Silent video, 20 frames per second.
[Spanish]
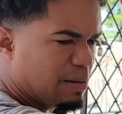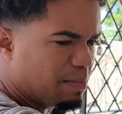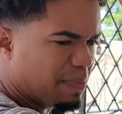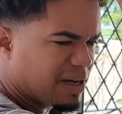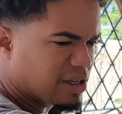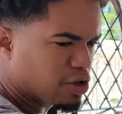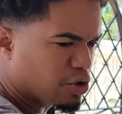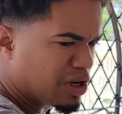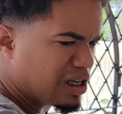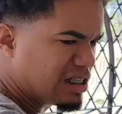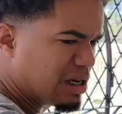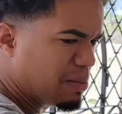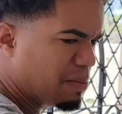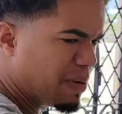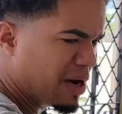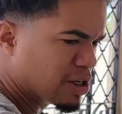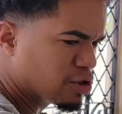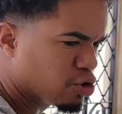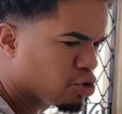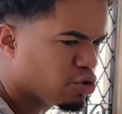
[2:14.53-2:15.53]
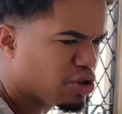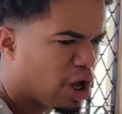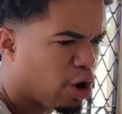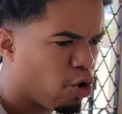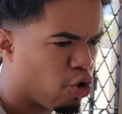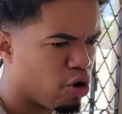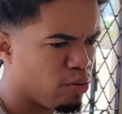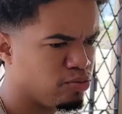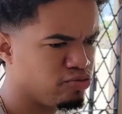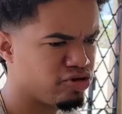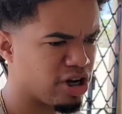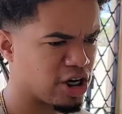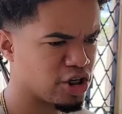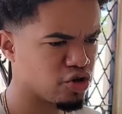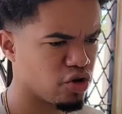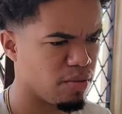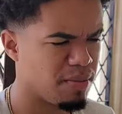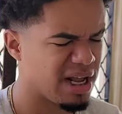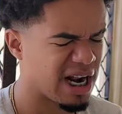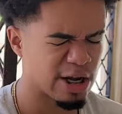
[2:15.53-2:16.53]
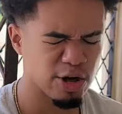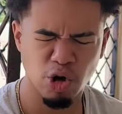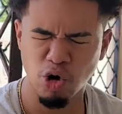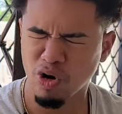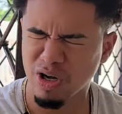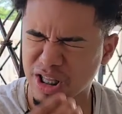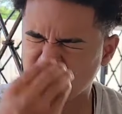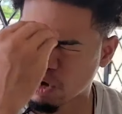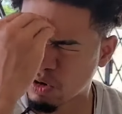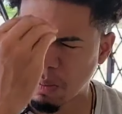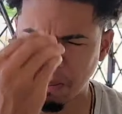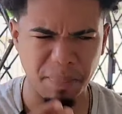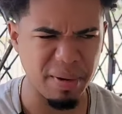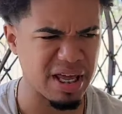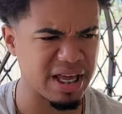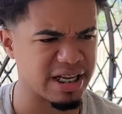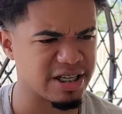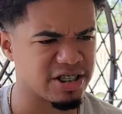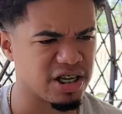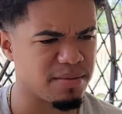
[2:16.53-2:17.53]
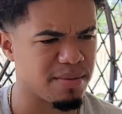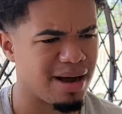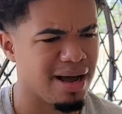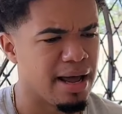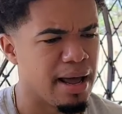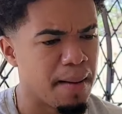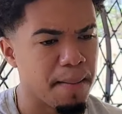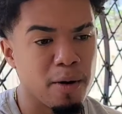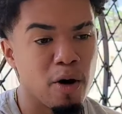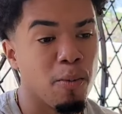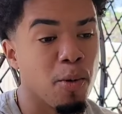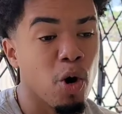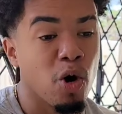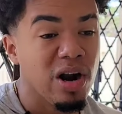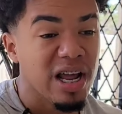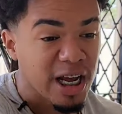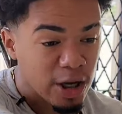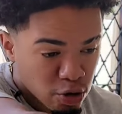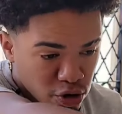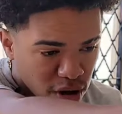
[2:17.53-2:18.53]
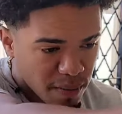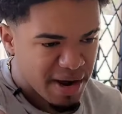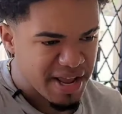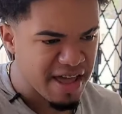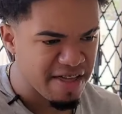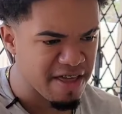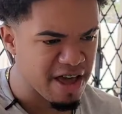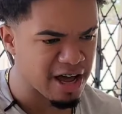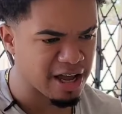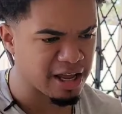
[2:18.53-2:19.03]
100 pesos ni 100 pesos? Tú estás loco, muchacho. Mira, yo lo que tengo un pique encima. Lo mejor es que tú te vayas